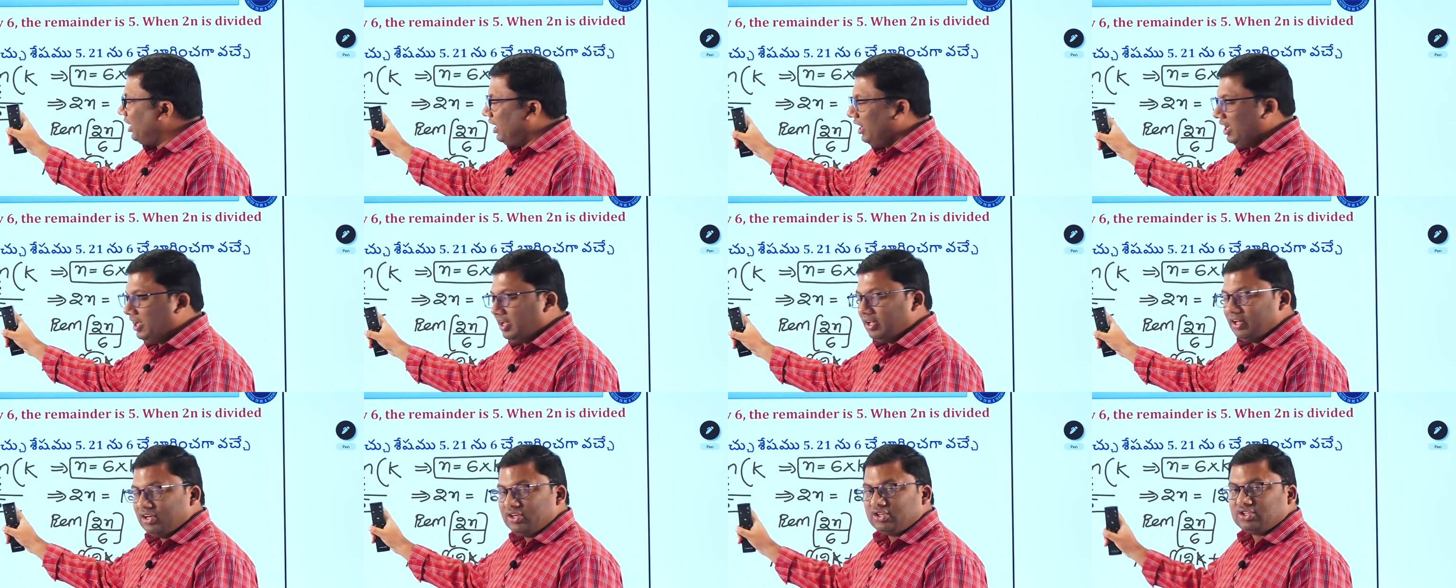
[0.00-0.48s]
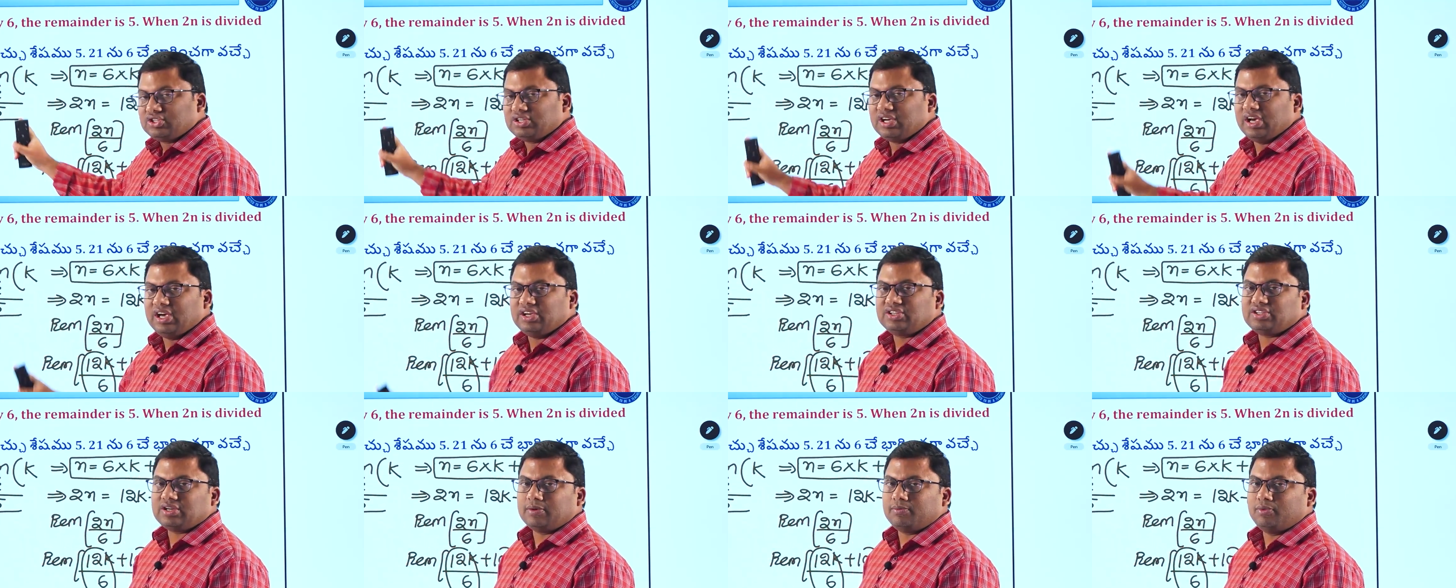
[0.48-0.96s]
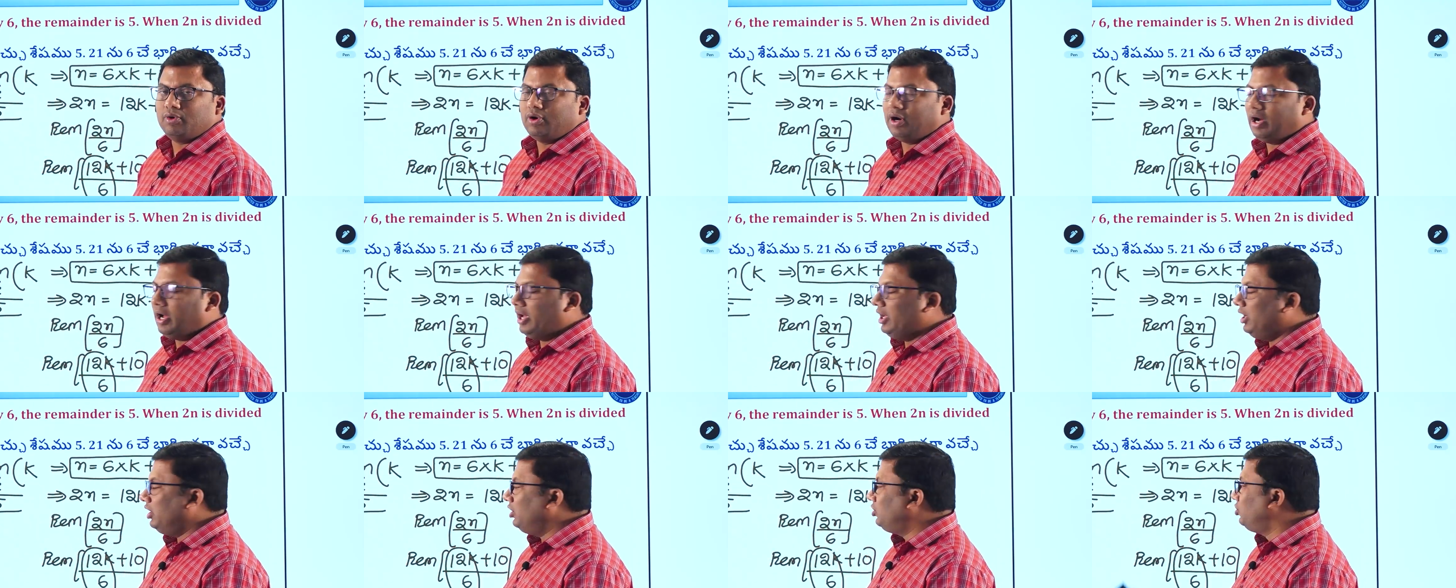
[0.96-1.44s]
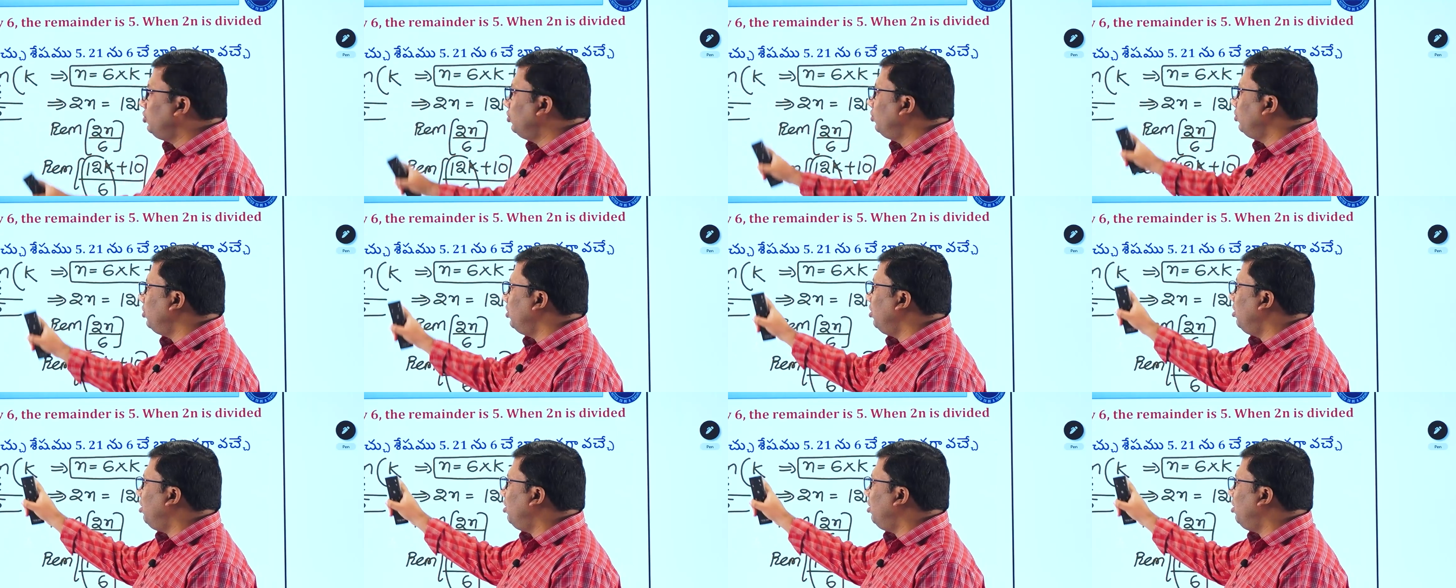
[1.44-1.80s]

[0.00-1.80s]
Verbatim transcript: కే శేషము ఐదు